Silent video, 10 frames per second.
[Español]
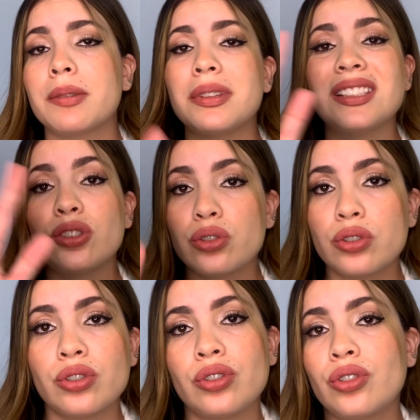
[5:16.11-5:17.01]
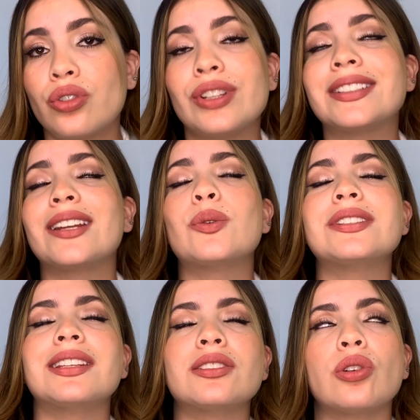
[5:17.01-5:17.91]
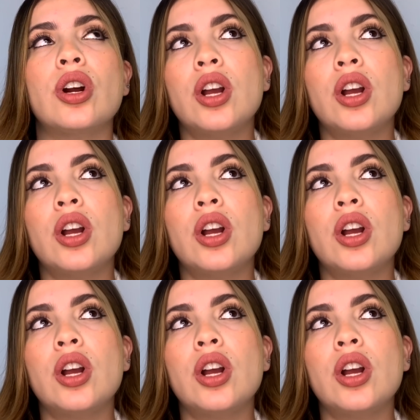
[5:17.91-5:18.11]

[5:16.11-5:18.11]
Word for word: Me dice, no, no, no, no, no, es que no es eso.